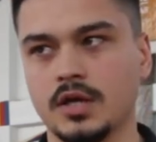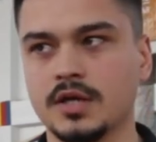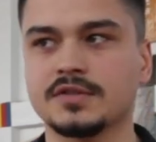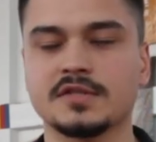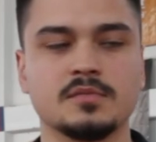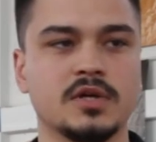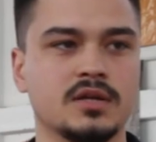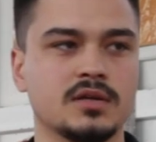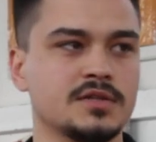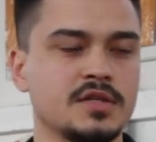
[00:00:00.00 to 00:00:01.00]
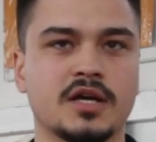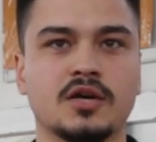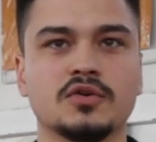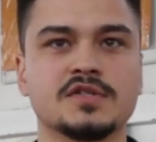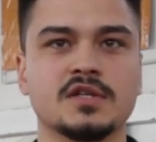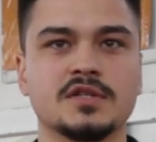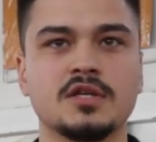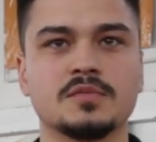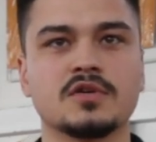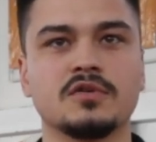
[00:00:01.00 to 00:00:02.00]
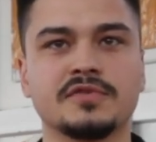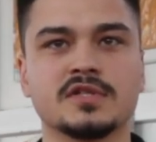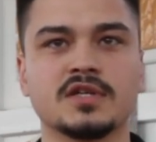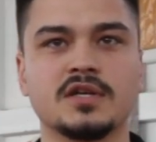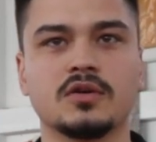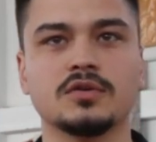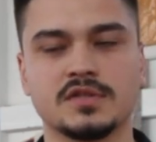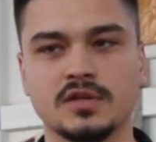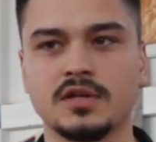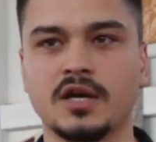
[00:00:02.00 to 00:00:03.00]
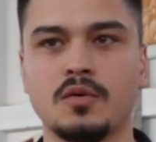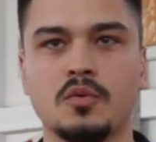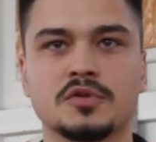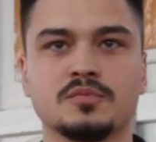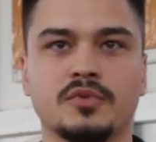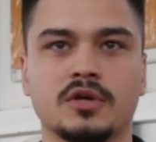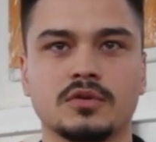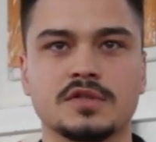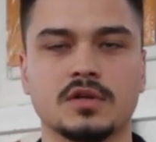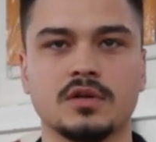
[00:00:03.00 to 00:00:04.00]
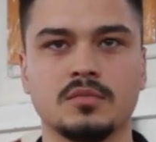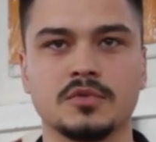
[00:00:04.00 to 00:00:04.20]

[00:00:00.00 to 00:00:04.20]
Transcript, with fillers: Esta semana tinha que acontecer, tínhamos a confiança que ia acontecer e acabou mesmo por acontecer.